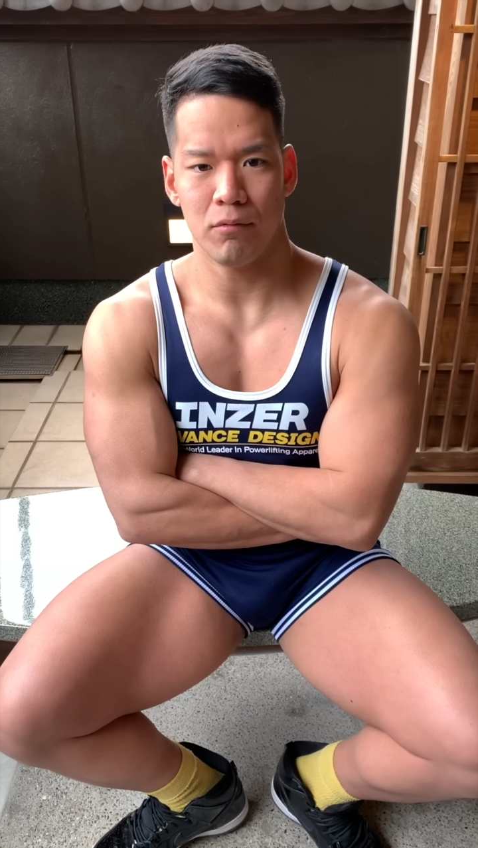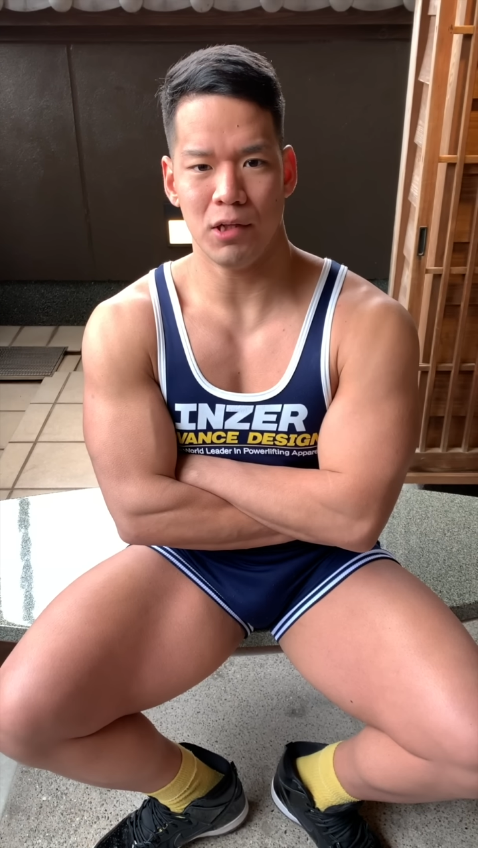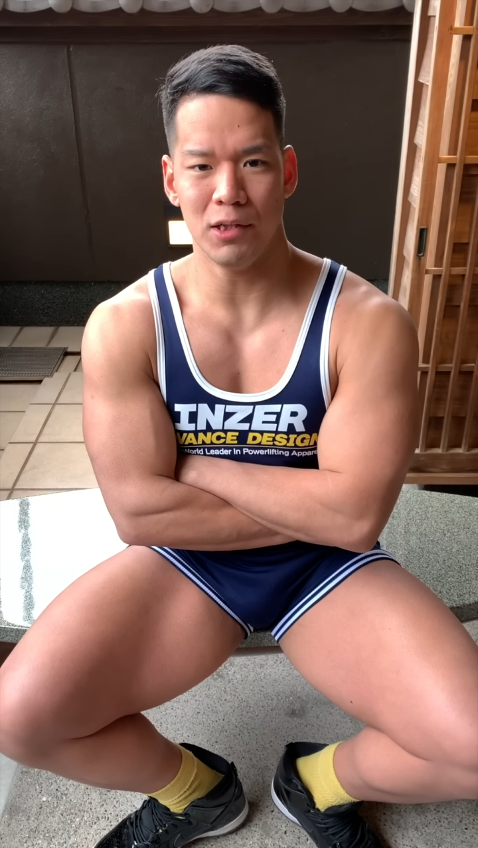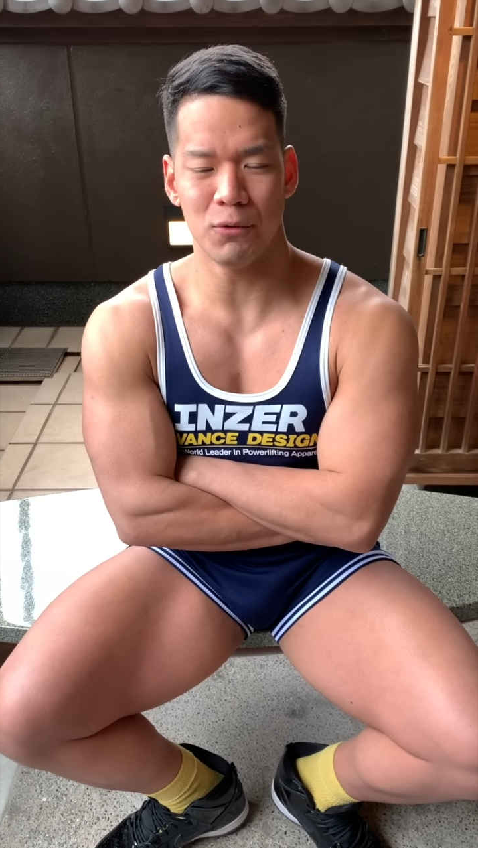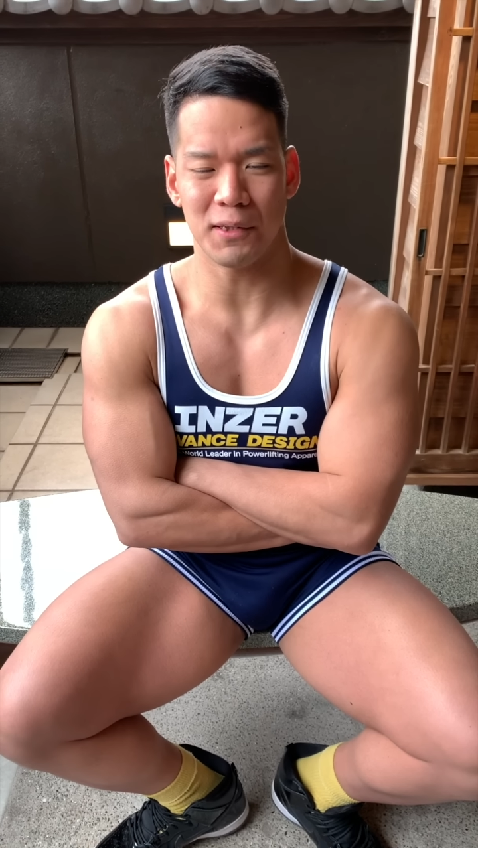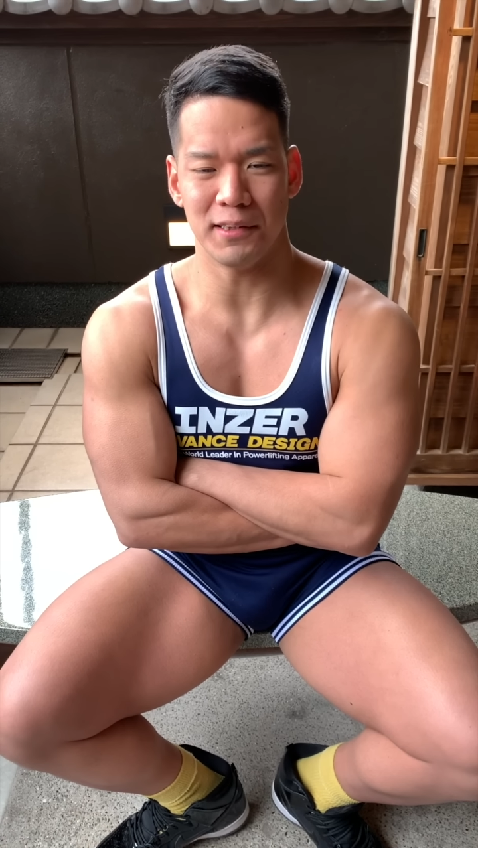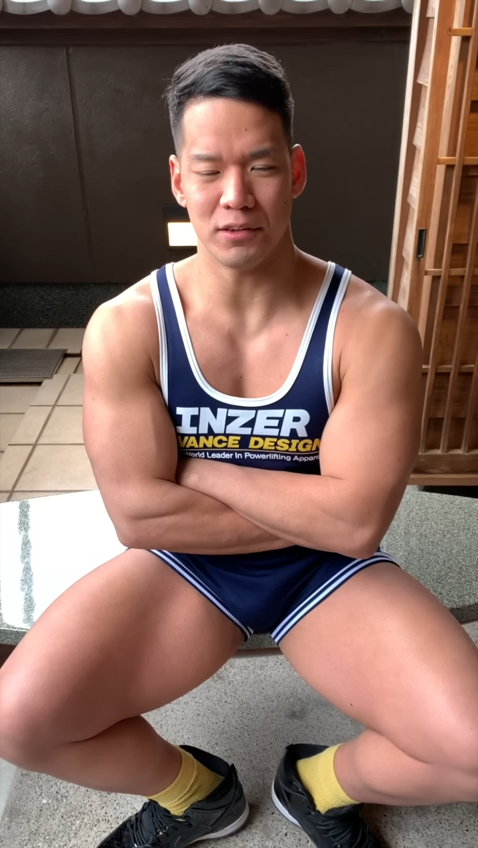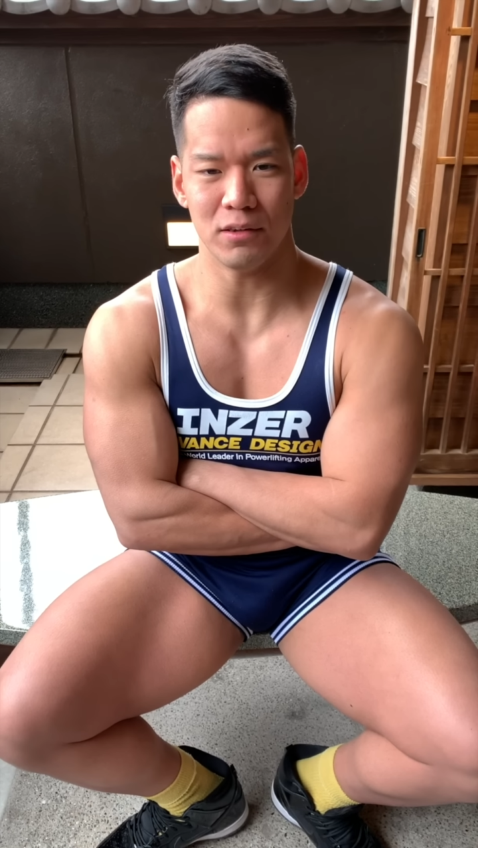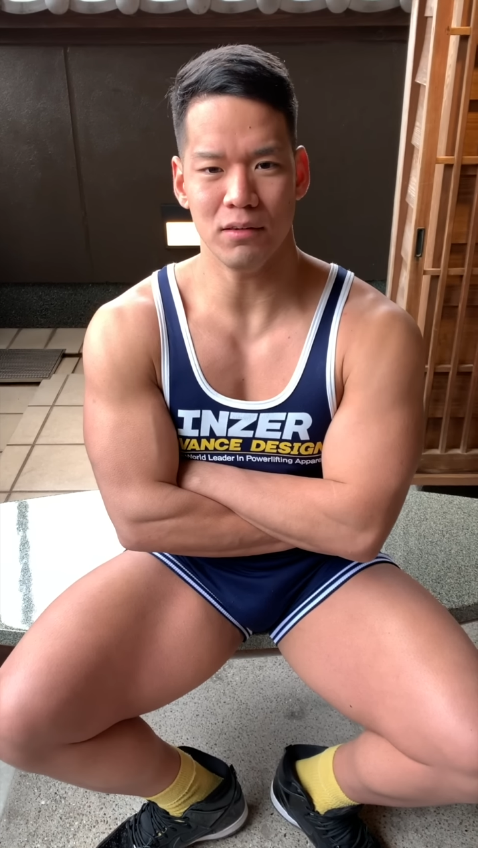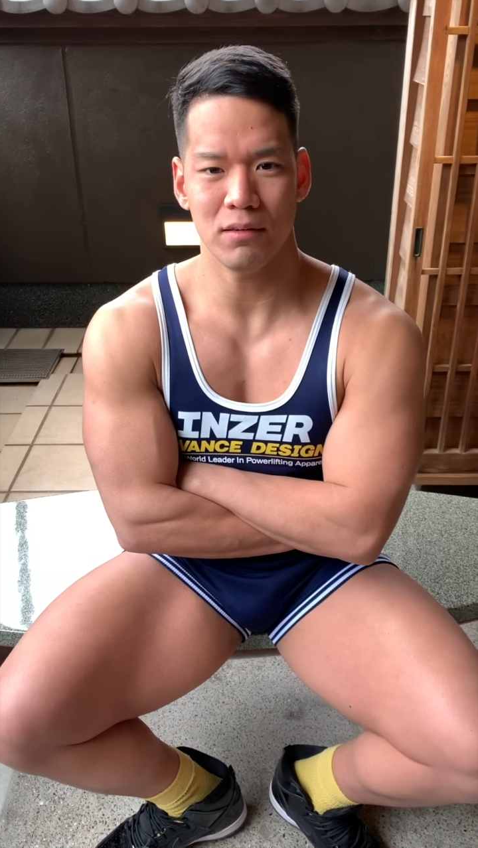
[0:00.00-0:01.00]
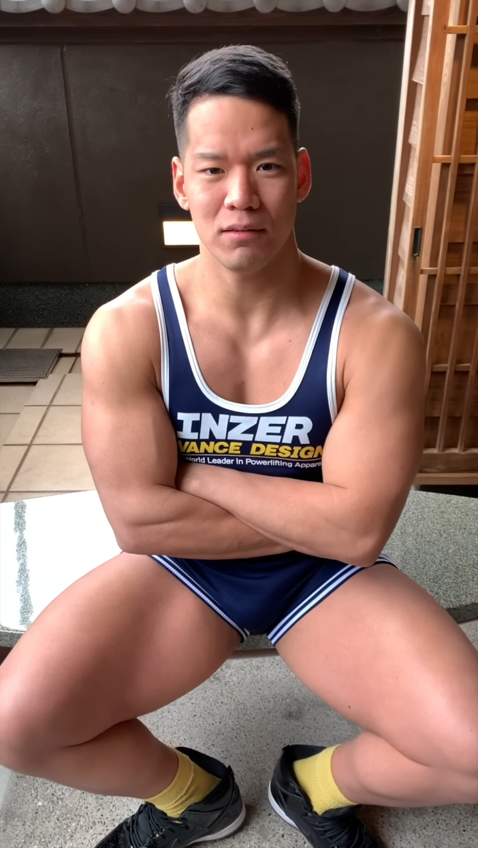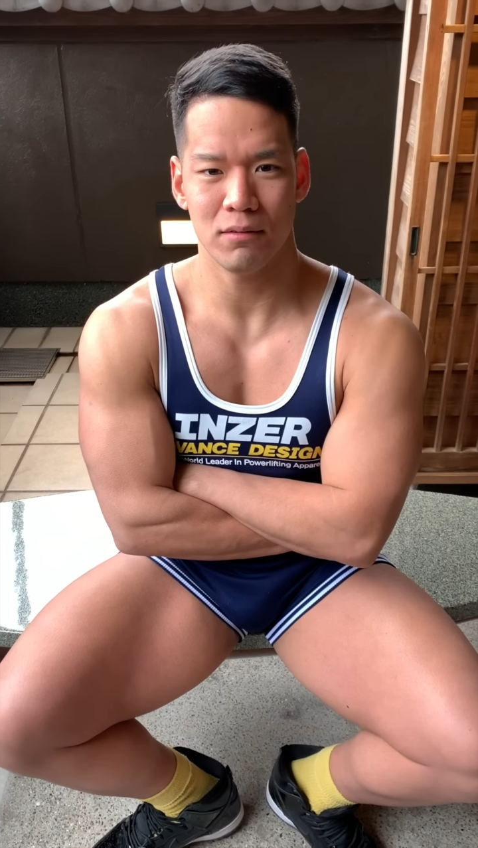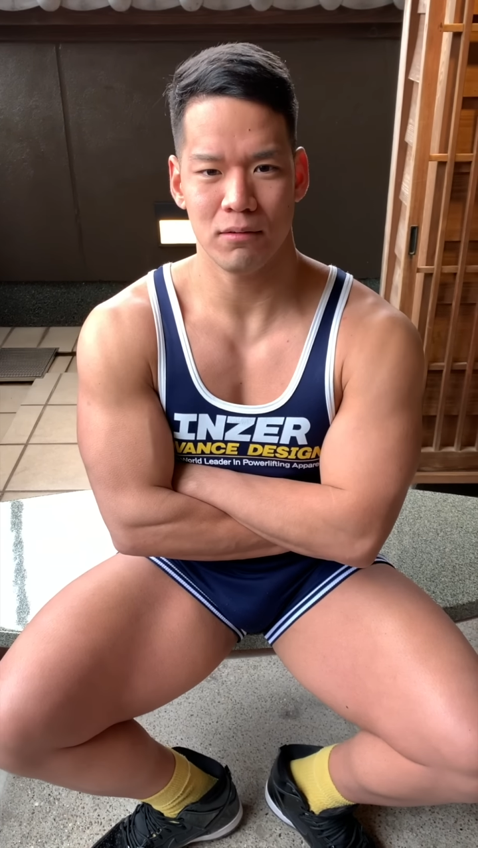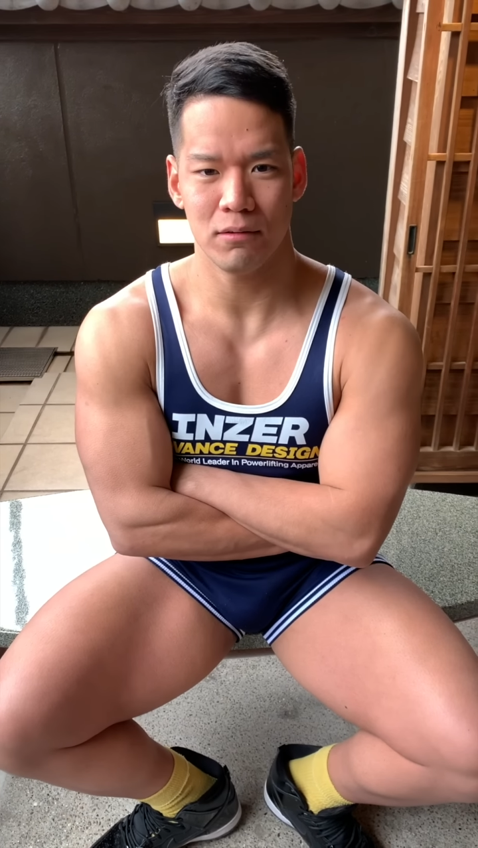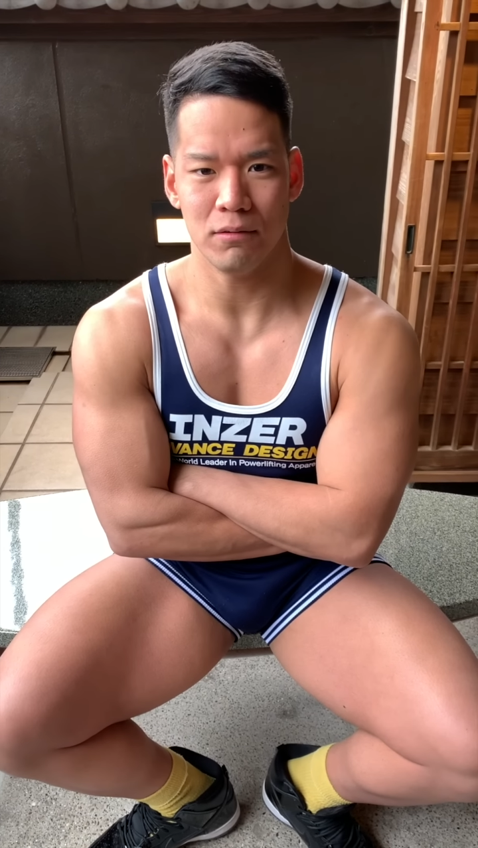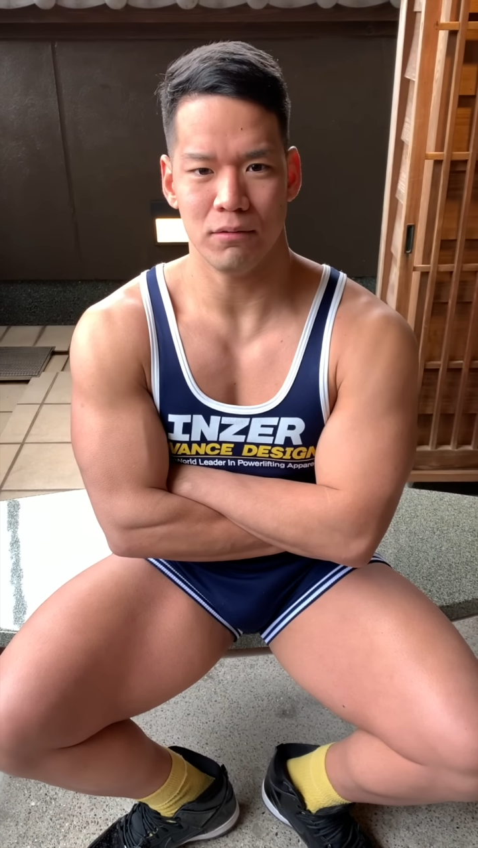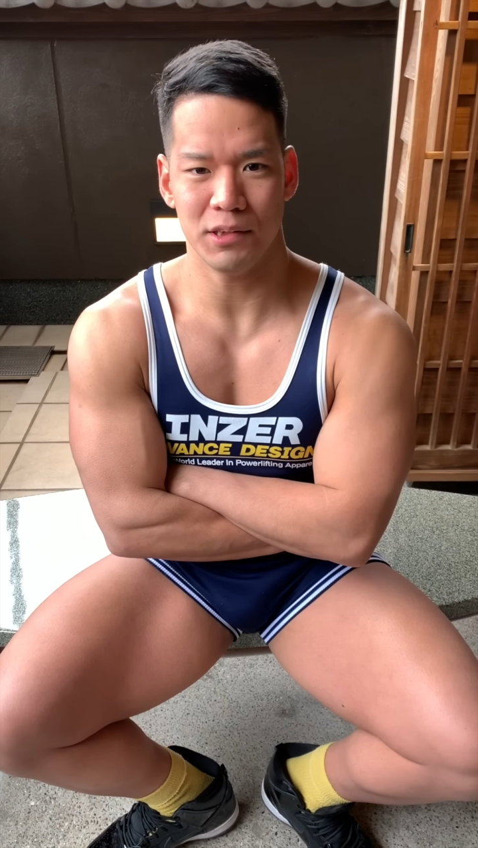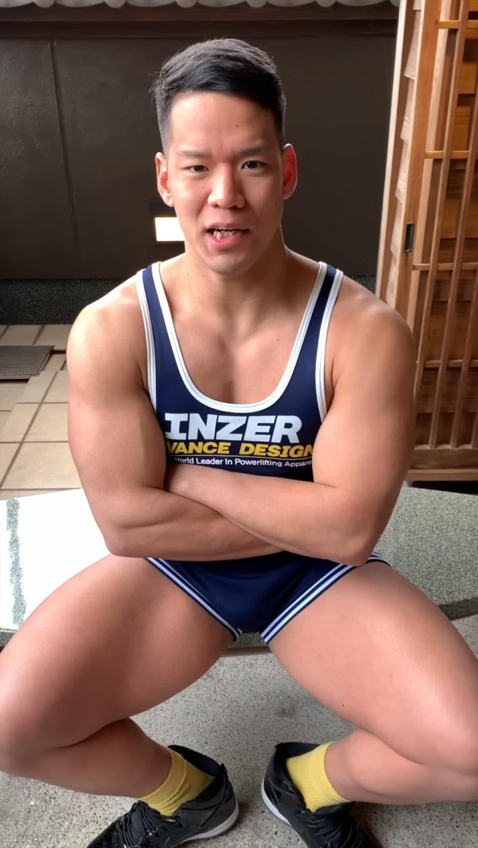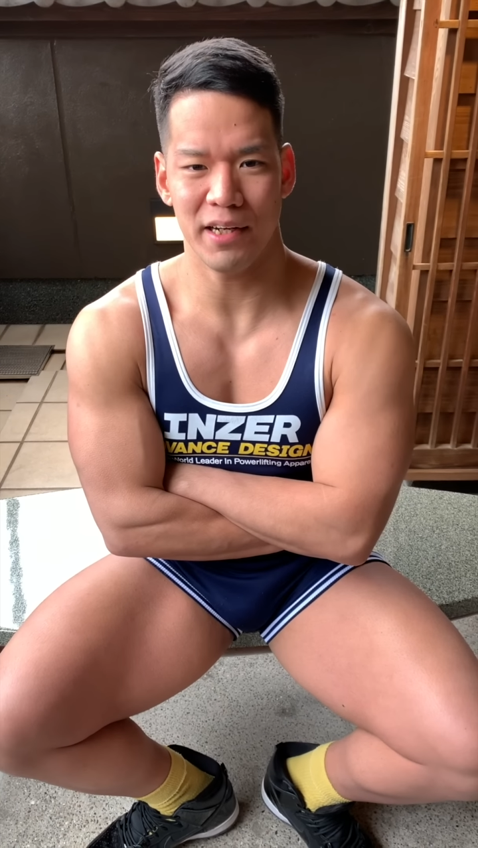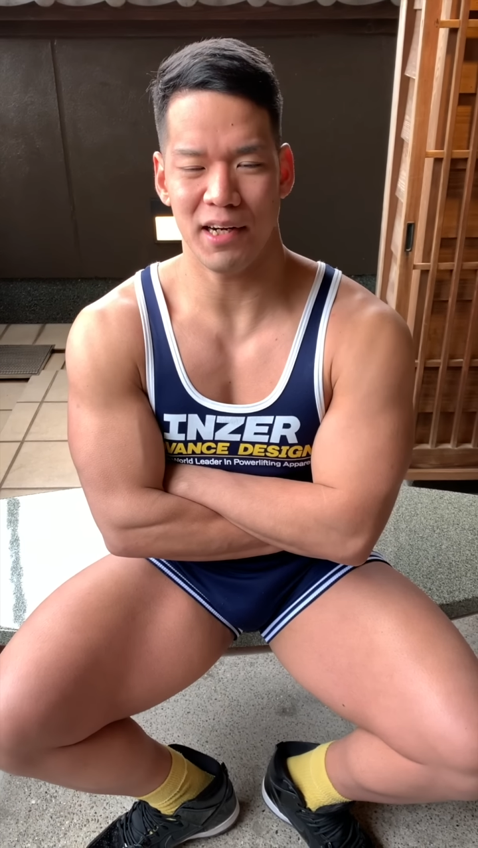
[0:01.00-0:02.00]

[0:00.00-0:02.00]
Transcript: 何の研修じゃ